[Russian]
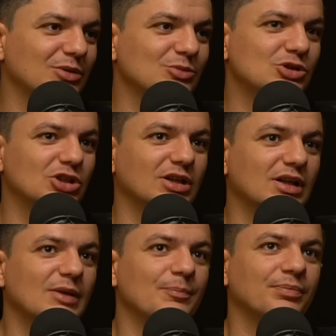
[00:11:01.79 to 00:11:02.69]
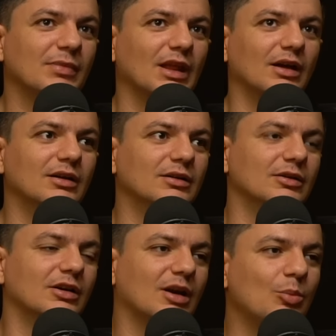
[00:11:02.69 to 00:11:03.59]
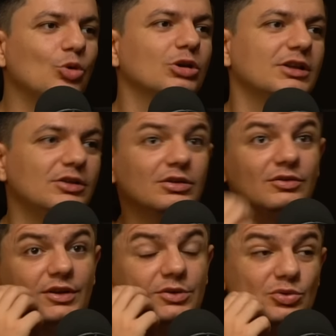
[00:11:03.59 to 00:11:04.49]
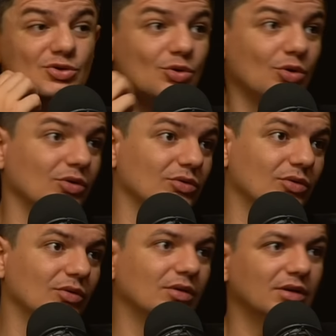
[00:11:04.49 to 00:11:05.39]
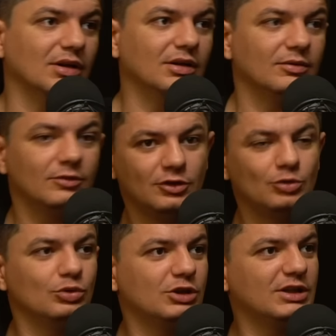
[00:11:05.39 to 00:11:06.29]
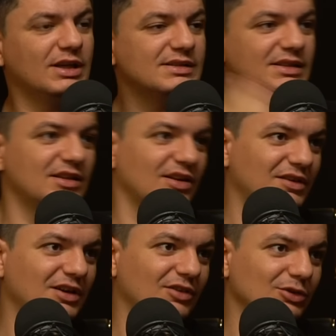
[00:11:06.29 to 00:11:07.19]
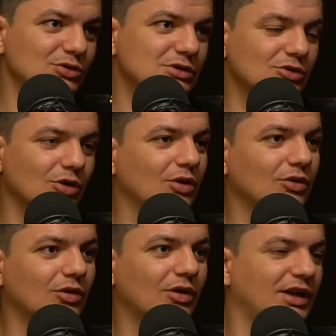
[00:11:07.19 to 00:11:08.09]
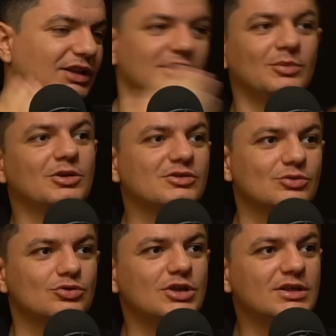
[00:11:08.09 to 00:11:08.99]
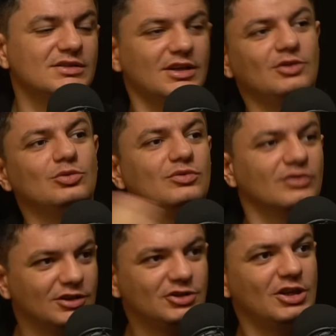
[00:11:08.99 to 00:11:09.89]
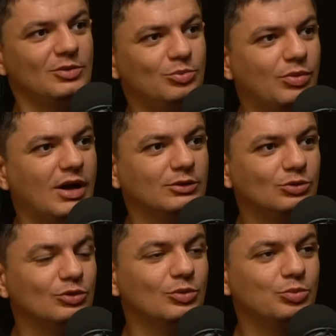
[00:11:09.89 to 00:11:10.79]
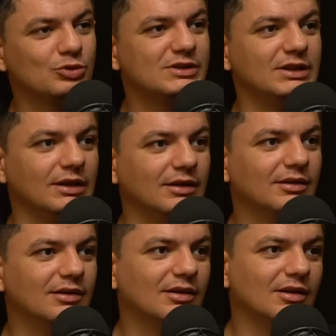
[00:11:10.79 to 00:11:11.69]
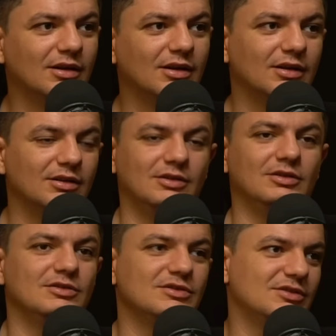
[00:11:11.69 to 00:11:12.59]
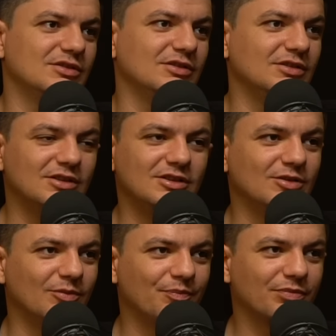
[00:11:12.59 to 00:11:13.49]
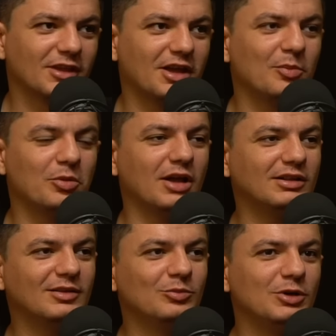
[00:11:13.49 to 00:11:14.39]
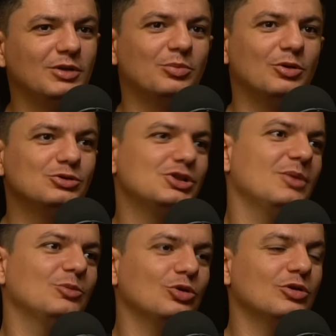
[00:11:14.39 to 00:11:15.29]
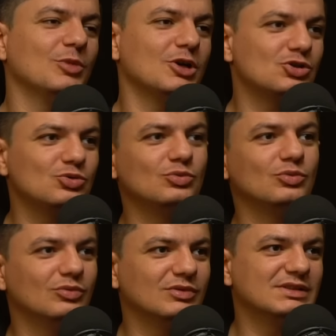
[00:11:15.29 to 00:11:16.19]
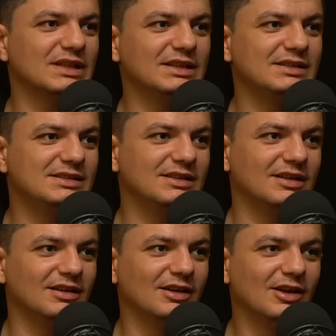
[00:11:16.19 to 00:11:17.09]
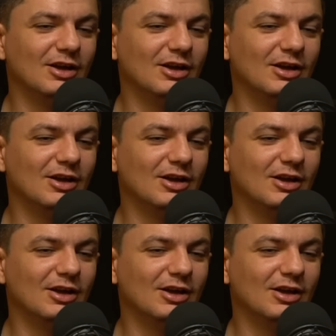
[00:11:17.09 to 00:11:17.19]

потому что а, работа идет в одну сторону. Идут китайские товары в одну сторону, они там разгружаются, а идут вначале оттуда пустые. Угу. То есть и как бы от, мы получаем только маржу с логистики,